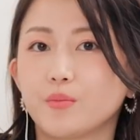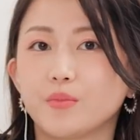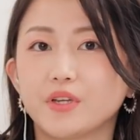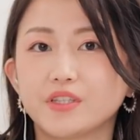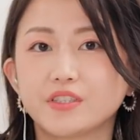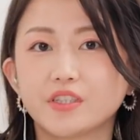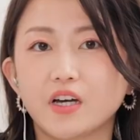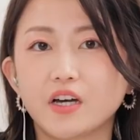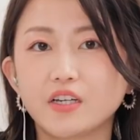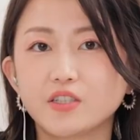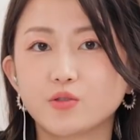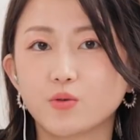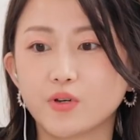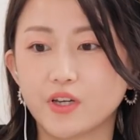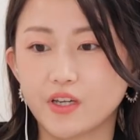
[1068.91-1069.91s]
めっちゃ相
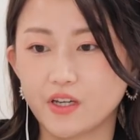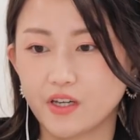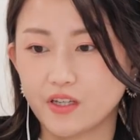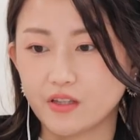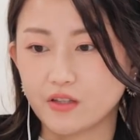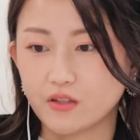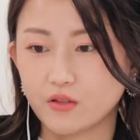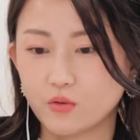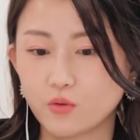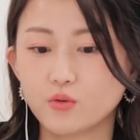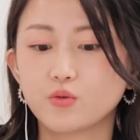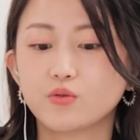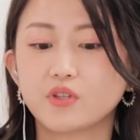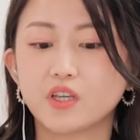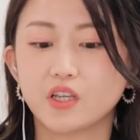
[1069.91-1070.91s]
性ええやんと
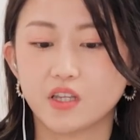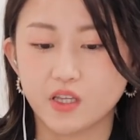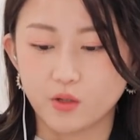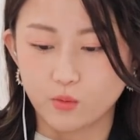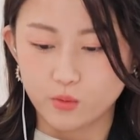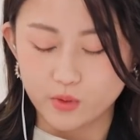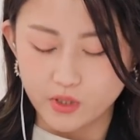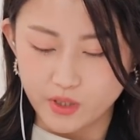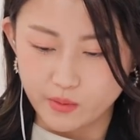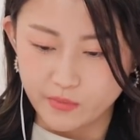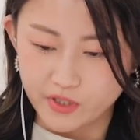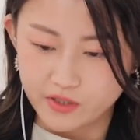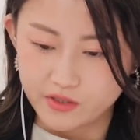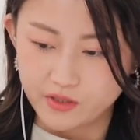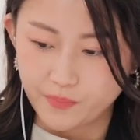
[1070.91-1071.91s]
いうデータでござい
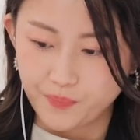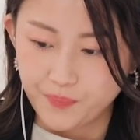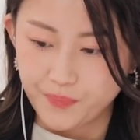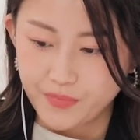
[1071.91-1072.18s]
ます。